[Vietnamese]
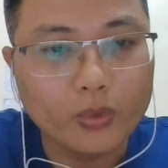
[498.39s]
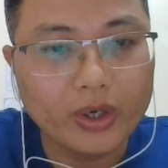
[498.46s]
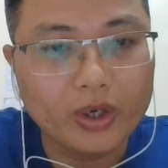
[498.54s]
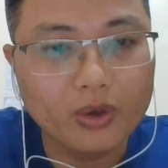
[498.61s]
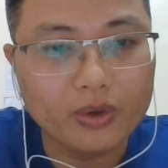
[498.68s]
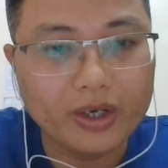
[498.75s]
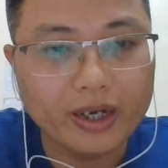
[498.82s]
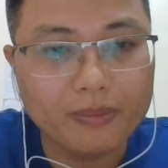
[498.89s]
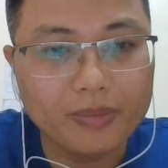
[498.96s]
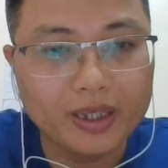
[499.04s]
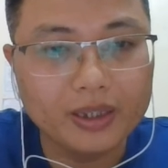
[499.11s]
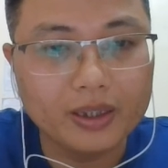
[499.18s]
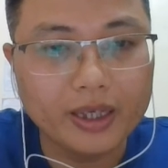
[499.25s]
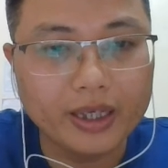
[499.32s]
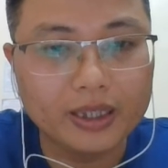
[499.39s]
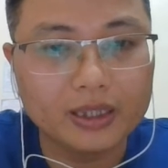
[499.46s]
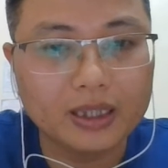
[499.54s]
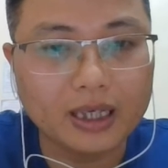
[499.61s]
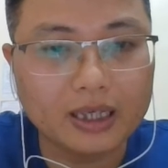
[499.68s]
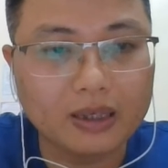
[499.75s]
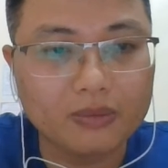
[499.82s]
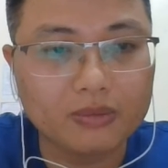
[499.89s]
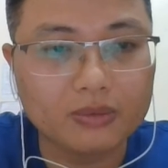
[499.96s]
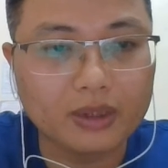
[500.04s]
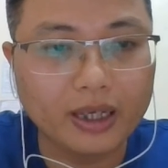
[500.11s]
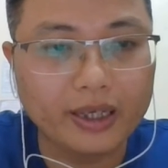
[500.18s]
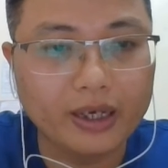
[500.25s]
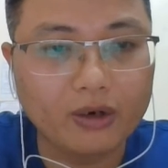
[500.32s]
Nguyễn Độn đem binh đến Thăng Long
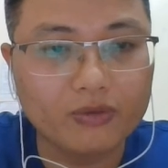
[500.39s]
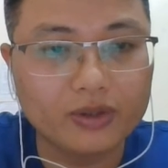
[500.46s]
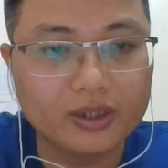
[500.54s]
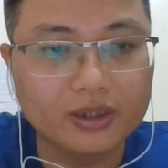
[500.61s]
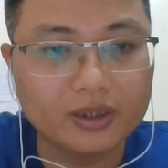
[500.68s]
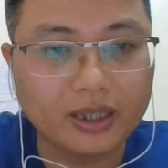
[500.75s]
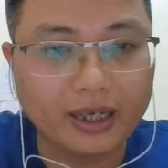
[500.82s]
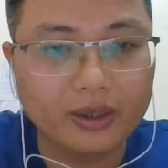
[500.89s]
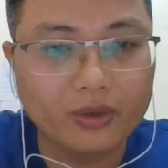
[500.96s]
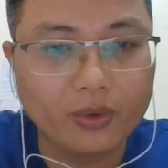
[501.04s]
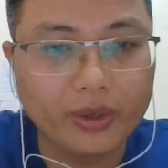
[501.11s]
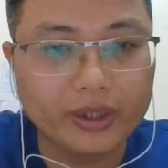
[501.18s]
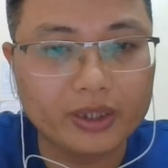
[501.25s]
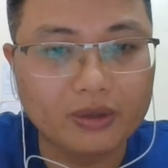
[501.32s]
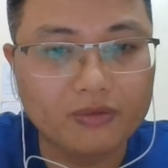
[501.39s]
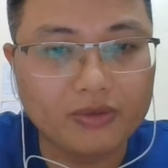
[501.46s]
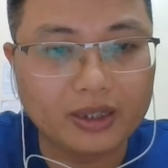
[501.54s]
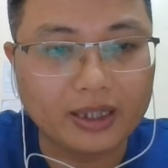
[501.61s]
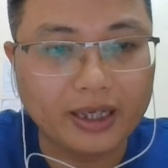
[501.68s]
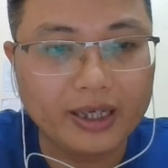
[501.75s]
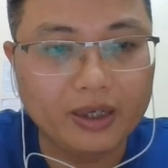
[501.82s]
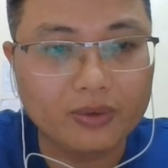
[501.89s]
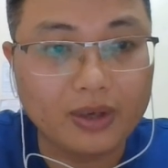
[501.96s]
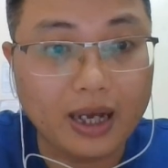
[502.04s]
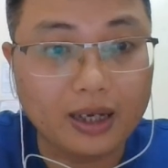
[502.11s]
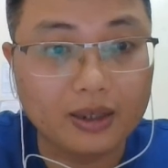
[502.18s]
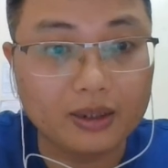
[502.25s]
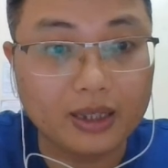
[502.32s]
đánh nhau với Tự Khánh, Huệ Tông và Thái Hậu
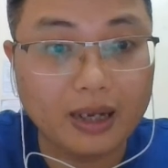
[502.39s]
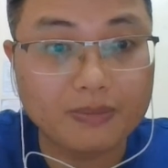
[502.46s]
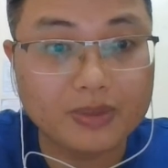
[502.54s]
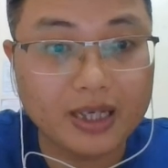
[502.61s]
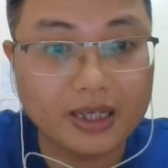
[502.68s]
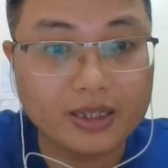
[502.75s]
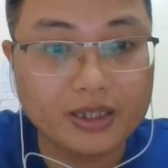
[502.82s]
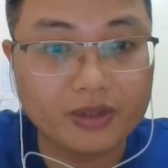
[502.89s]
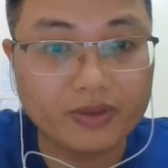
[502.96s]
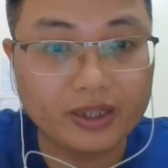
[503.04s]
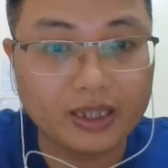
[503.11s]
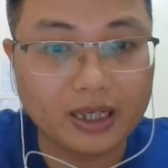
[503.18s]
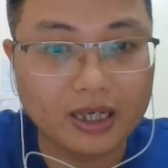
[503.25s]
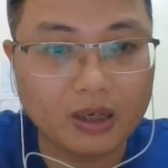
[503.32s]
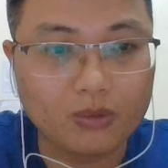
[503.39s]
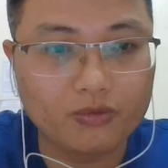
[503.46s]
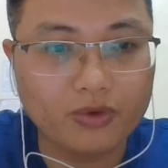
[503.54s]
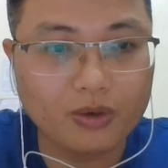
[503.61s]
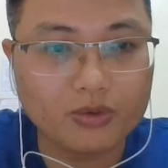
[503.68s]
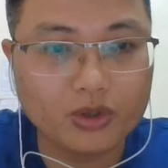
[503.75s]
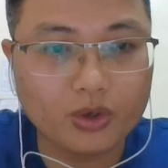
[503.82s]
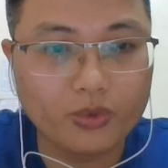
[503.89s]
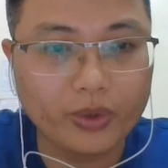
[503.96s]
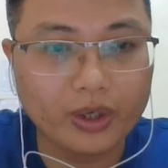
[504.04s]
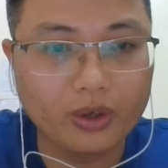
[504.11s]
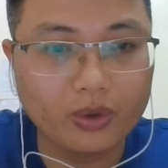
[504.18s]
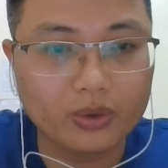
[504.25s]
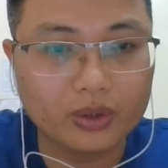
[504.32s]
đang ở Nam Sách trở về Thăng Long phong cho
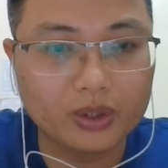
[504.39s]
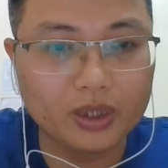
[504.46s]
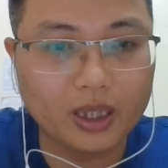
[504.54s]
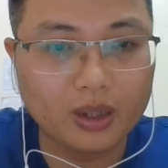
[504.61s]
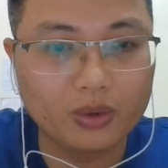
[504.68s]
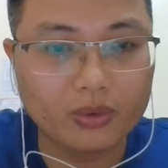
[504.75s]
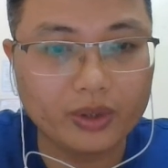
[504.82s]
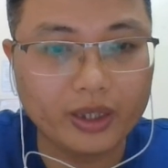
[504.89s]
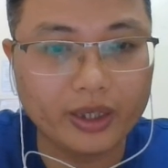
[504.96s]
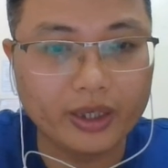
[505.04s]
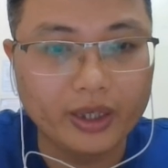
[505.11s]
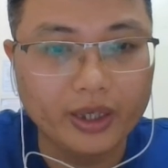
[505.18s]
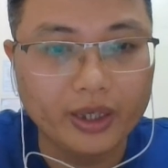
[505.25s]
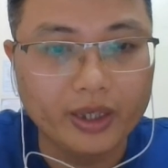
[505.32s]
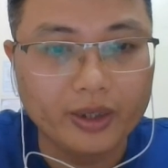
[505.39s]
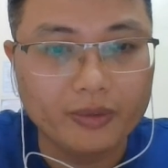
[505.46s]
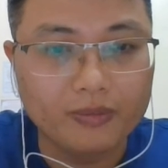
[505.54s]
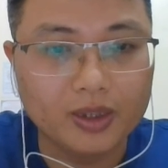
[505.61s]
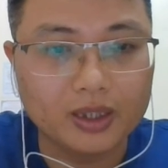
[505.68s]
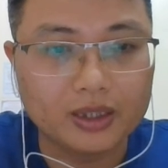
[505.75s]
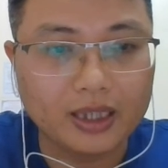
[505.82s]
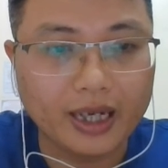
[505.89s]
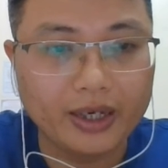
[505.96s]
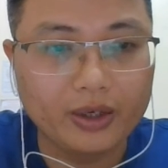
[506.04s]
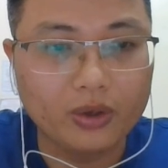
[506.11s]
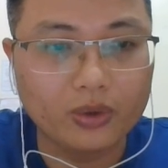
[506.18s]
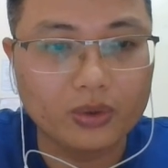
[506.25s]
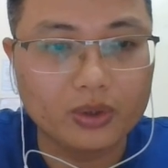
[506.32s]
Nguyễn Độn tước hầu để mượn
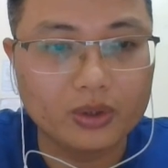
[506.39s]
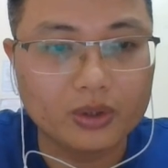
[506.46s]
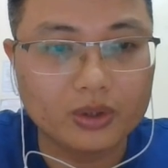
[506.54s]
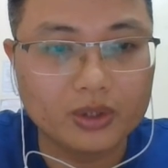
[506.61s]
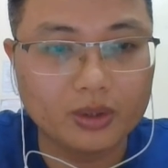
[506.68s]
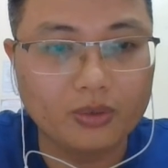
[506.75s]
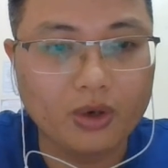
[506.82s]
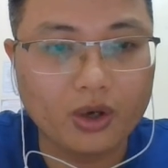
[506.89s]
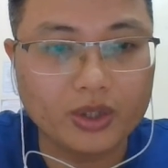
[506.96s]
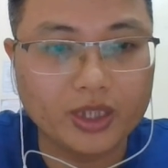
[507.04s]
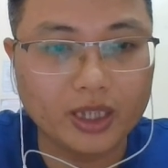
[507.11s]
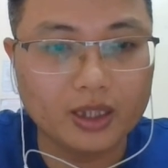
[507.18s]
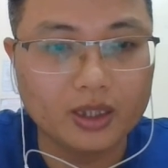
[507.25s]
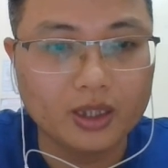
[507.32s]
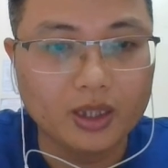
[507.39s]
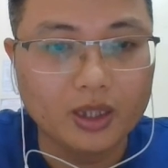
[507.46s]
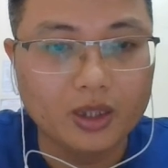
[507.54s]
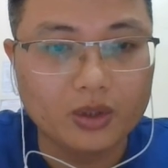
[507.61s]
tay nộn chống họ Trần.